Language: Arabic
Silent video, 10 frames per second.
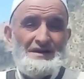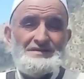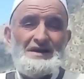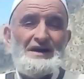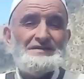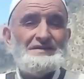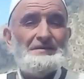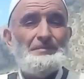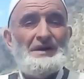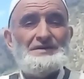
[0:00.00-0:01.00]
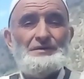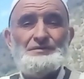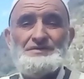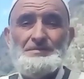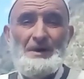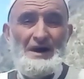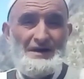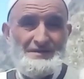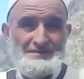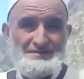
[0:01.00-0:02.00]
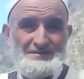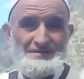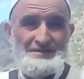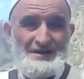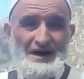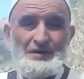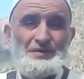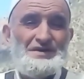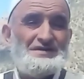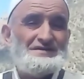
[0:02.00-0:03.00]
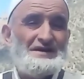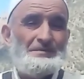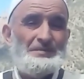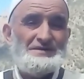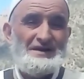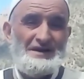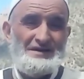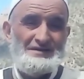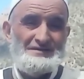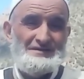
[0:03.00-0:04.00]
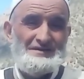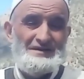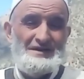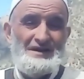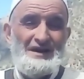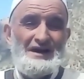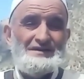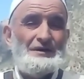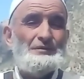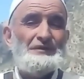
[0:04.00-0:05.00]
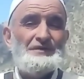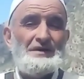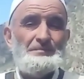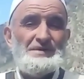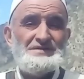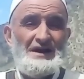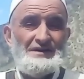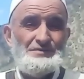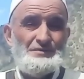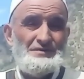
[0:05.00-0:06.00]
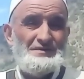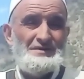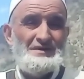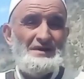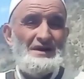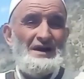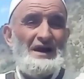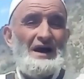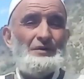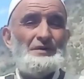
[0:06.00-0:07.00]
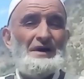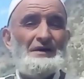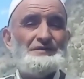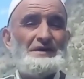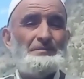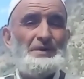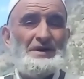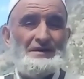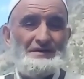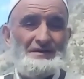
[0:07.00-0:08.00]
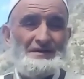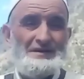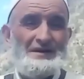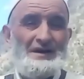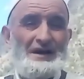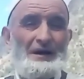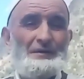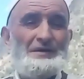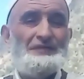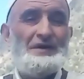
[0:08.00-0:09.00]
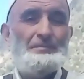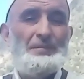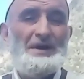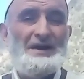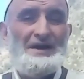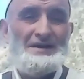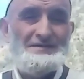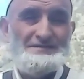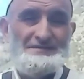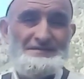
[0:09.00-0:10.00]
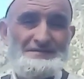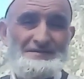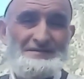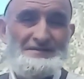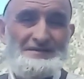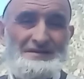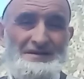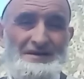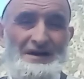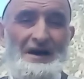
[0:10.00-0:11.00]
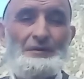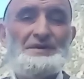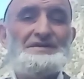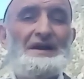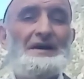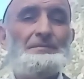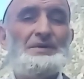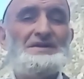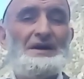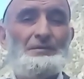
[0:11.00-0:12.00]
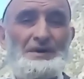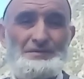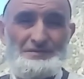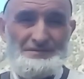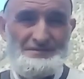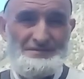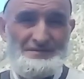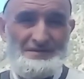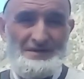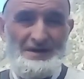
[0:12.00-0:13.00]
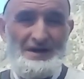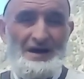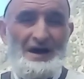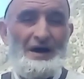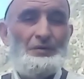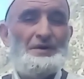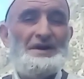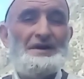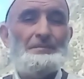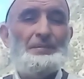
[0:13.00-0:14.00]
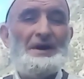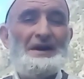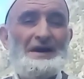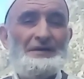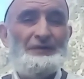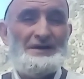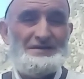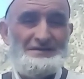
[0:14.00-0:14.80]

إسخرتنا ربي ردي ونتمقر أكوني جزا ربي الخير هذا بك ربي الصحة النون أكوني حفظ ربي أو نفكر ربي الخير او نصلح ربي تاع الوانون اكون غلا ربي